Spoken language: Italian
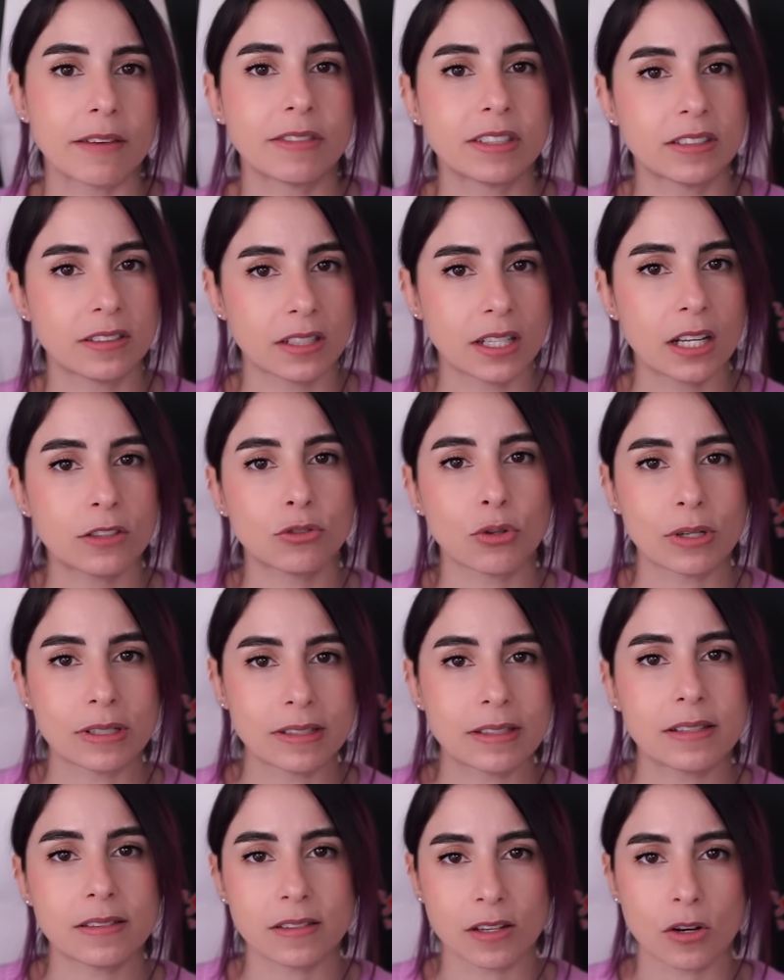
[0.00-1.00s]
avesse detto le
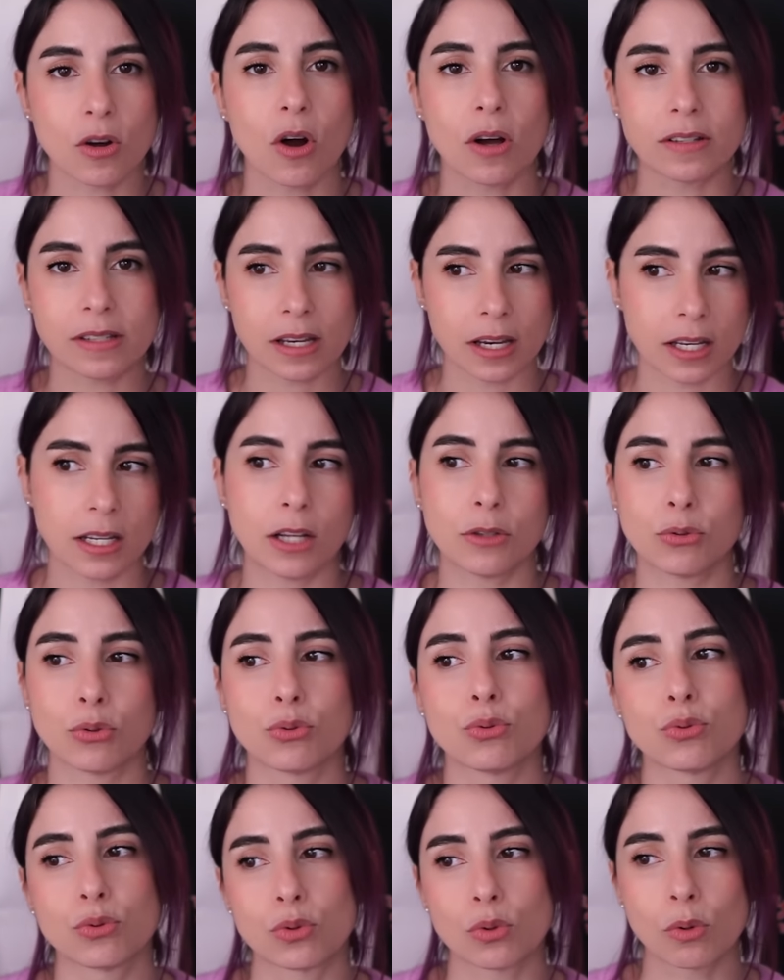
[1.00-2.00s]
stesse cose che hai detto
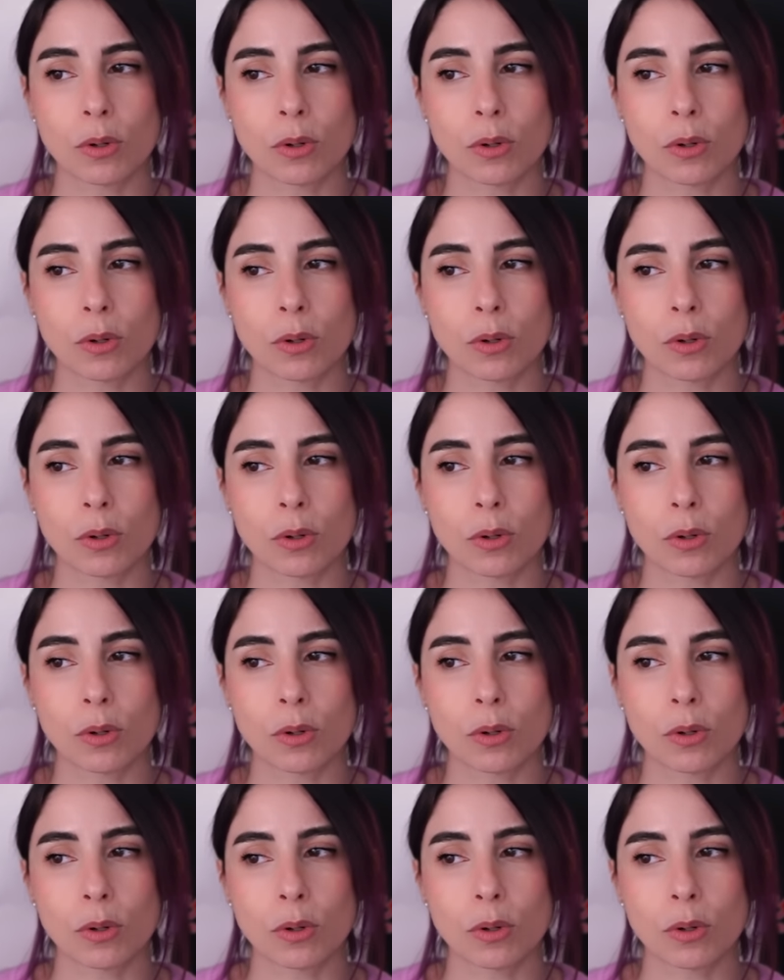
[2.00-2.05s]
tu su